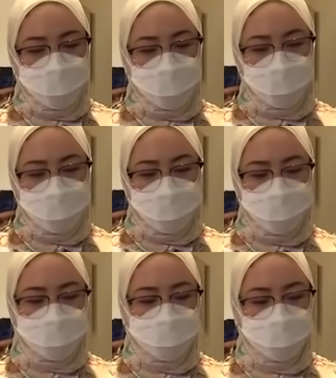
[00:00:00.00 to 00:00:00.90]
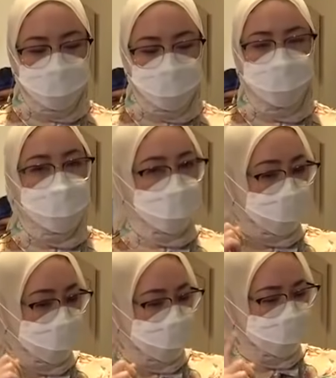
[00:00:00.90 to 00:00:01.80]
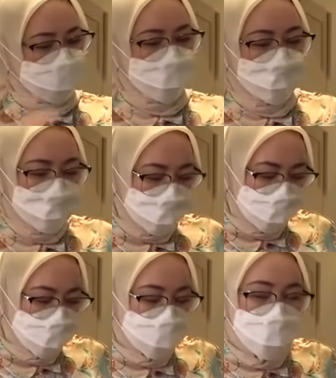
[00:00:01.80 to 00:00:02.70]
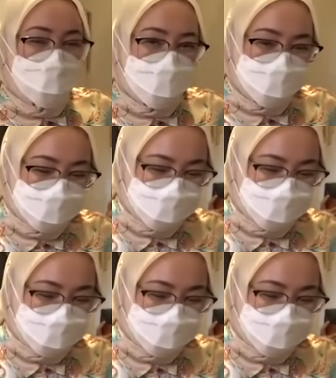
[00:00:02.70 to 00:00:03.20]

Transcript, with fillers: nggak suka pedas itu saya sambal tomat